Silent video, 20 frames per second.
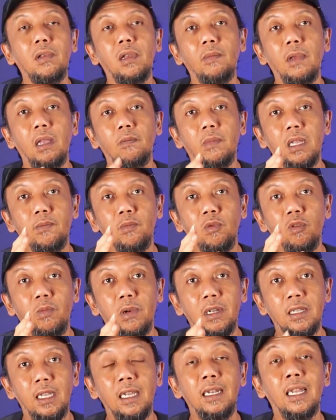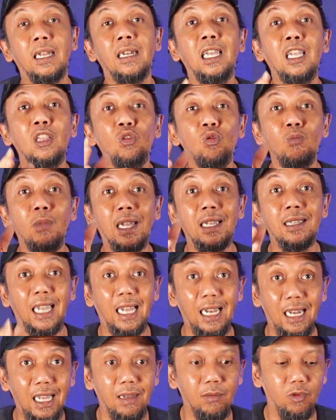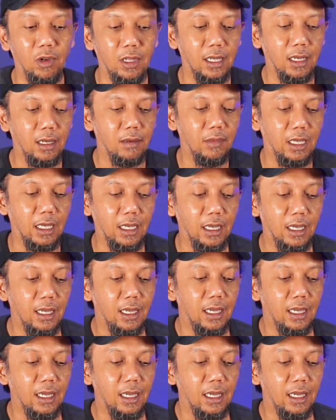sampai 40% dan itu masalah buat kami.